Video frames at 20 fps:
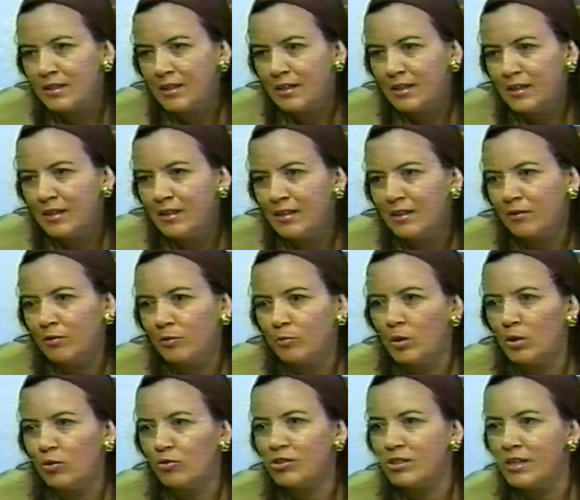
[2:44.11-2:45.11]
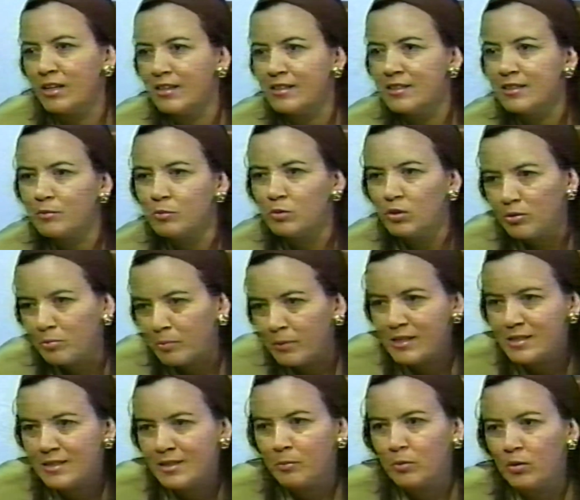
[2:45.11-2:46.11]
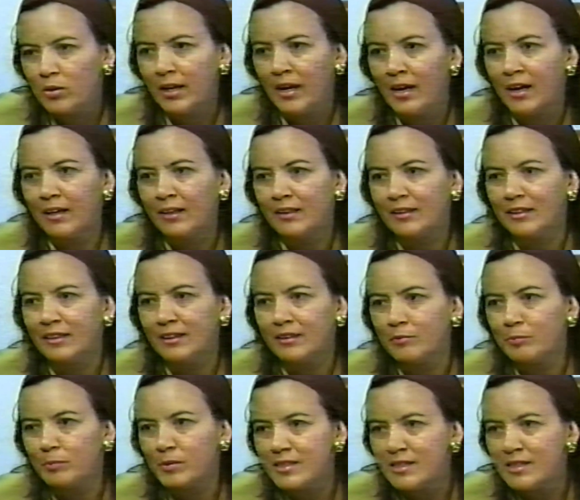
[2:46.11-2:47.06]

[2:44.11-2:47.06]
e aí uma audiência muito mais demorada,